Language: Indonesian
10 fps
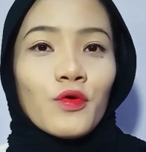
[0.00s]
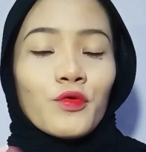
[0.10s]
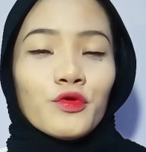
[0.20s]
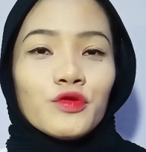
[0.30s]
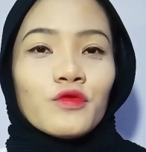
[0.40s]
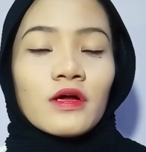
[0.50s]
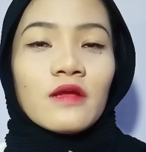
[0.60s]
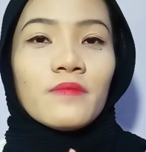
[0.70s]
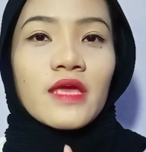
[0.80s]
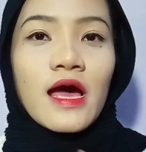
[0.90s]
untuk
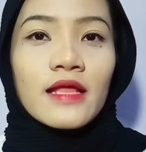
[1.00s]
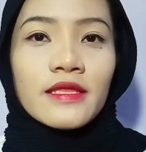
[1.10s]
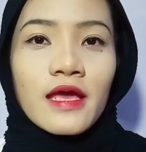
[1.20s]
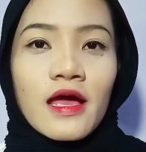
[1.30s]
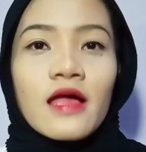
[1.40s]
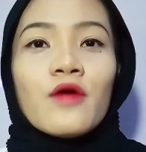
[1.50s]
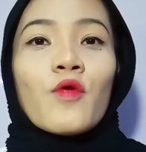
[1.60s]
kelebihannya,